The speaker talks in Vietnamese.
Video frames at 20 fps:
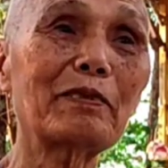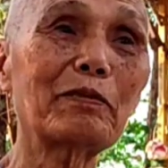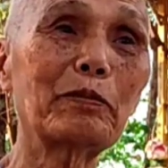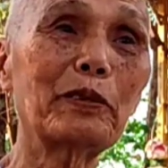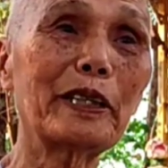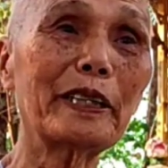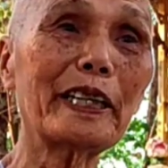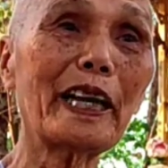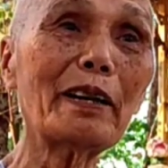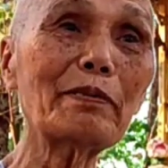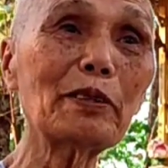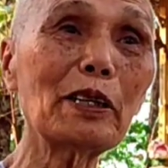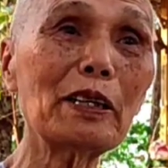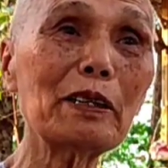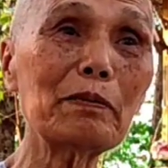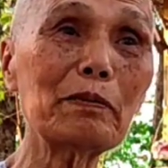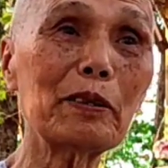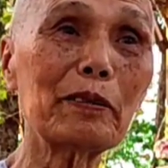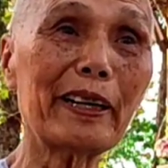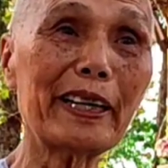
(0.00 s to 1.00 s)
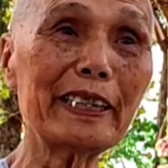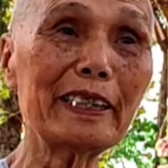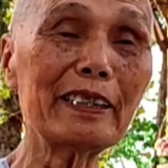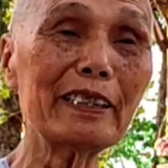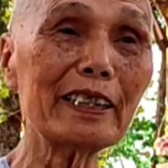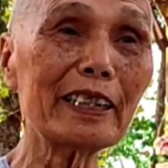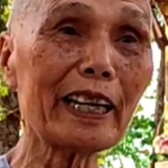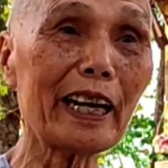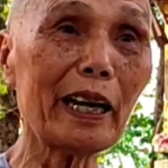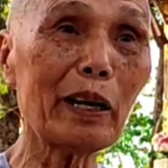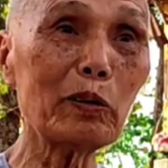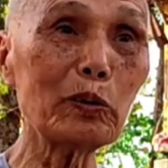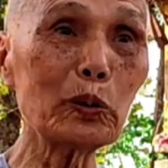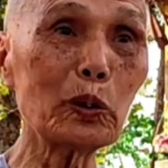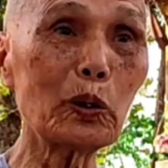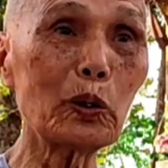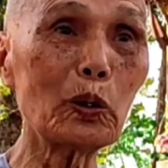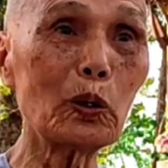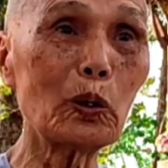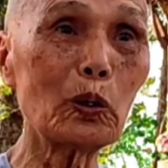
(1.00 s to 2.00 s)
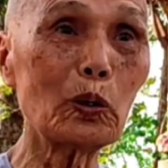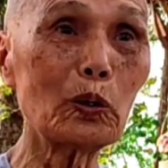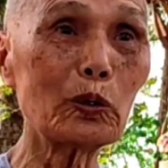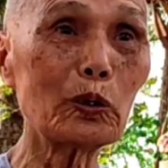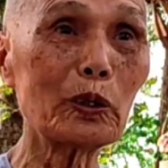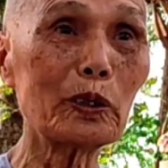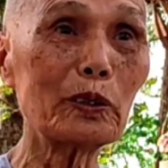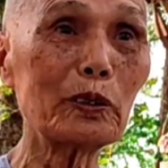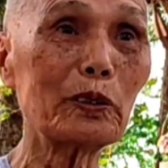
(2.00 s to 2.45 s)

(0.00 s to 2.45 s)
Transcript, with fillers: 18 nước 17 nước kéo vô